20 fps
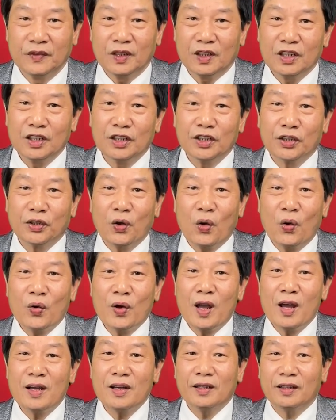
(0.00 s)
người cô
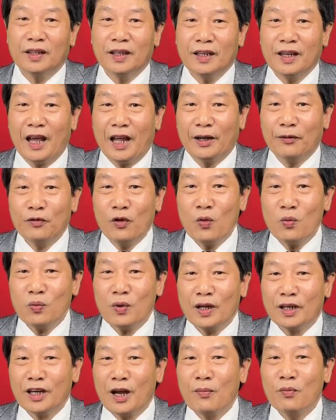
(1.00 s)
đơn thì hạnh phúc
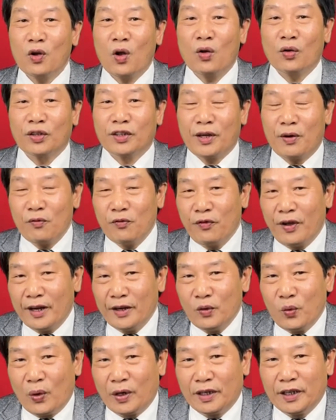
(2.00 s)
là không còn trống
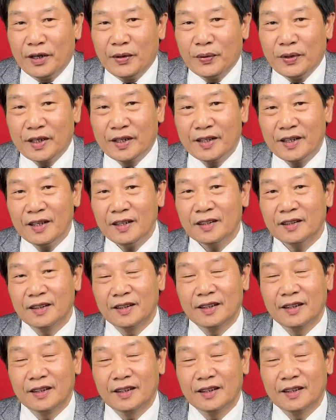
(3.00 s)
vắng quạnh hiu nữa